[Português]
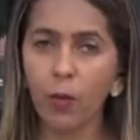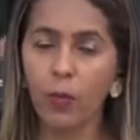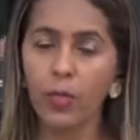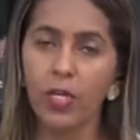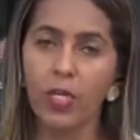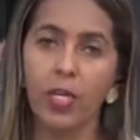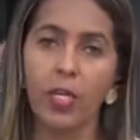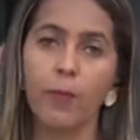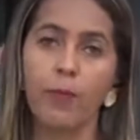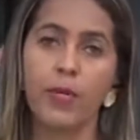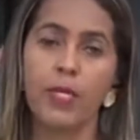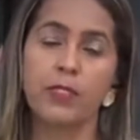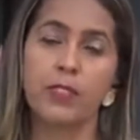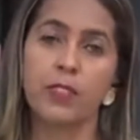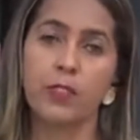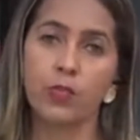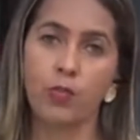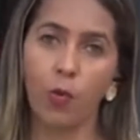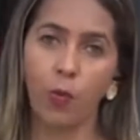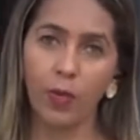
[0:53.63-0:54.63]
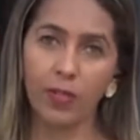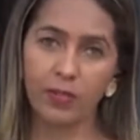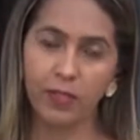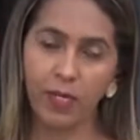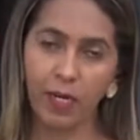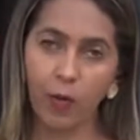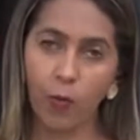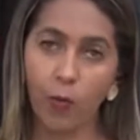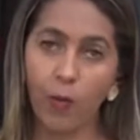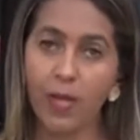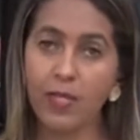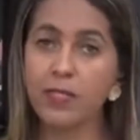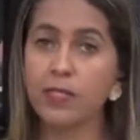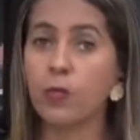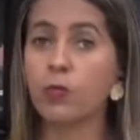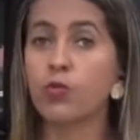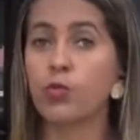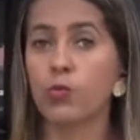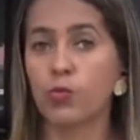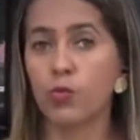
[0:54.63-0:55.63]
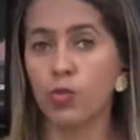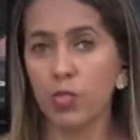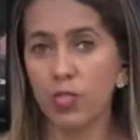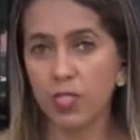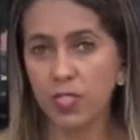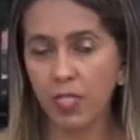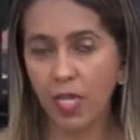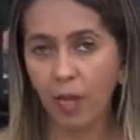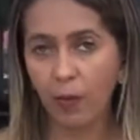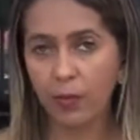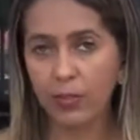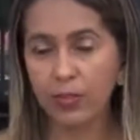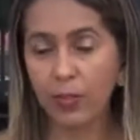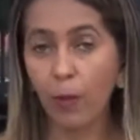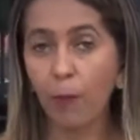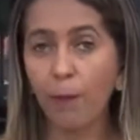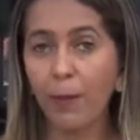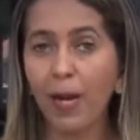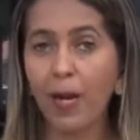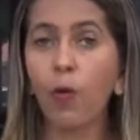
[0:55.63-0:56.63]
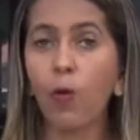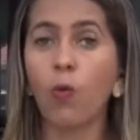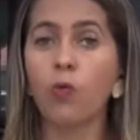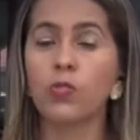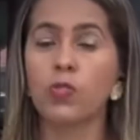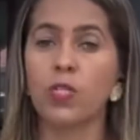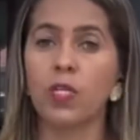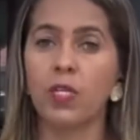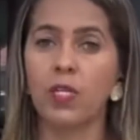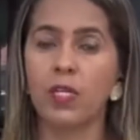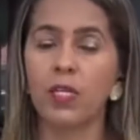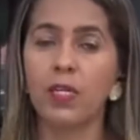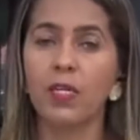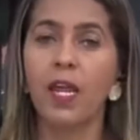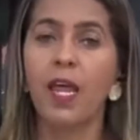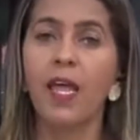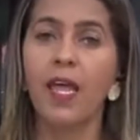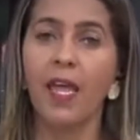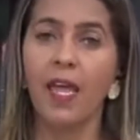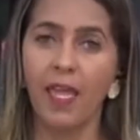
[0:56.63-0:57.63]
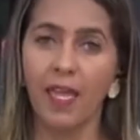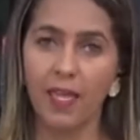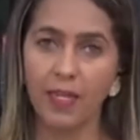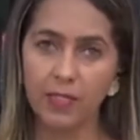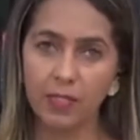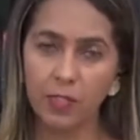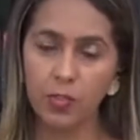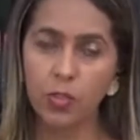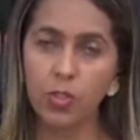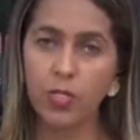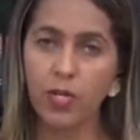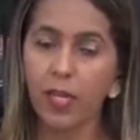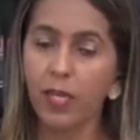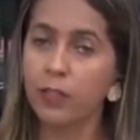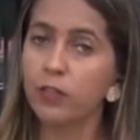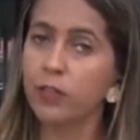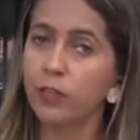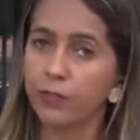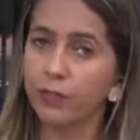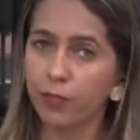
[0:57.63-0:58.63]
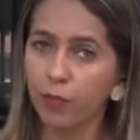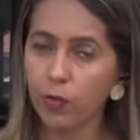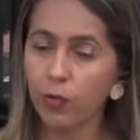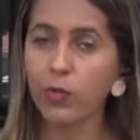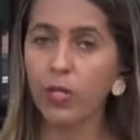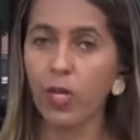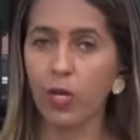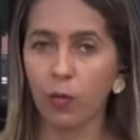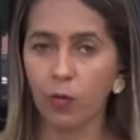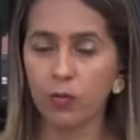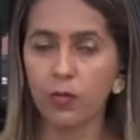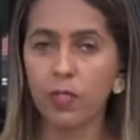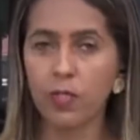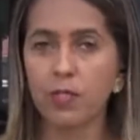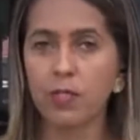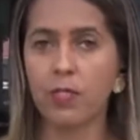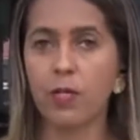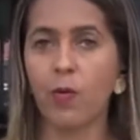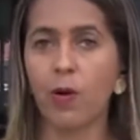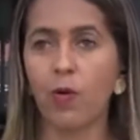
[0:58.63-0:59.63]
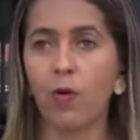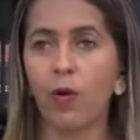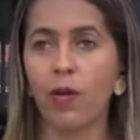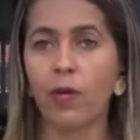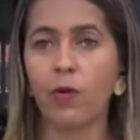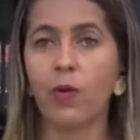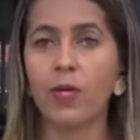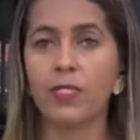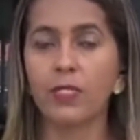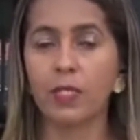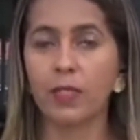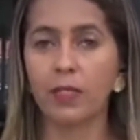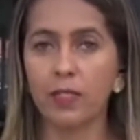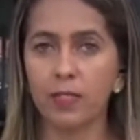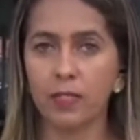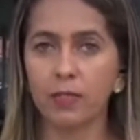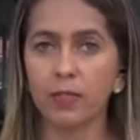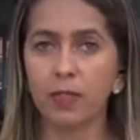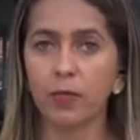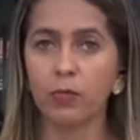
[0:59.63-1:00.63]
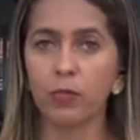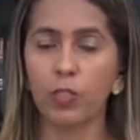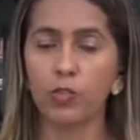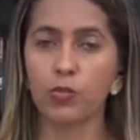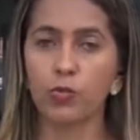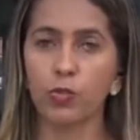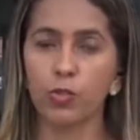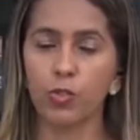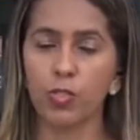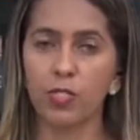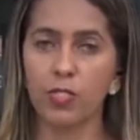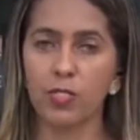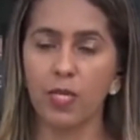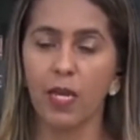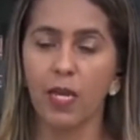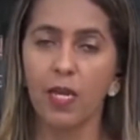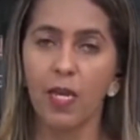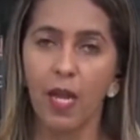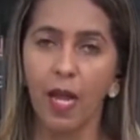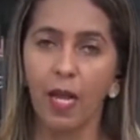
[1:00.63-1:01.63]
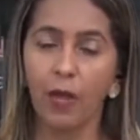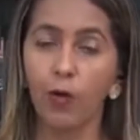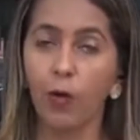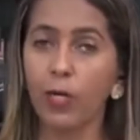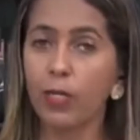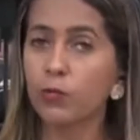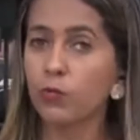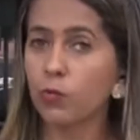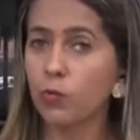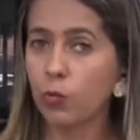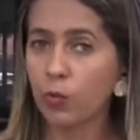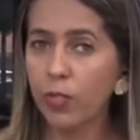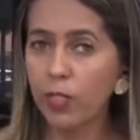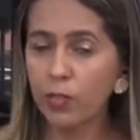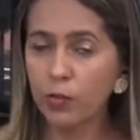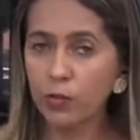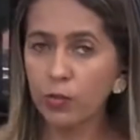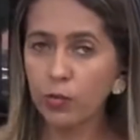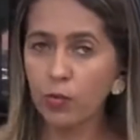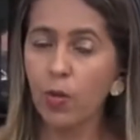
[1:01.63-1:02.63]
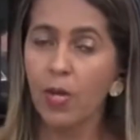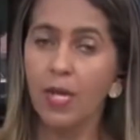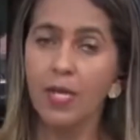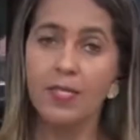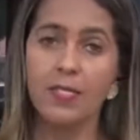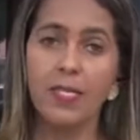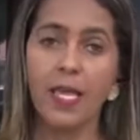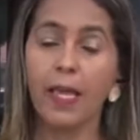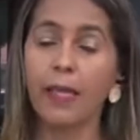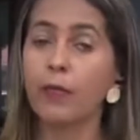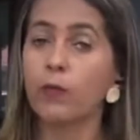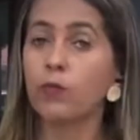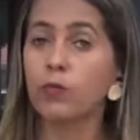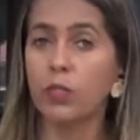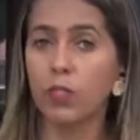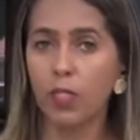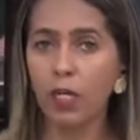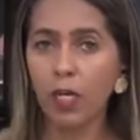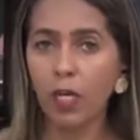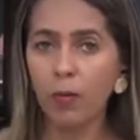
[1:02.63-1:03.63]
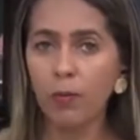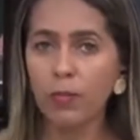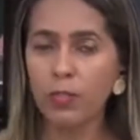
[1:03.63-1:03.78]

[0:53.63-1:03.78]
e precisou entrar com uma ação judicial, então, para conseguir esse direito e foi o que aconteceu agora com essa decisão da Justiça. Agora, tudo isso segue um trâmite,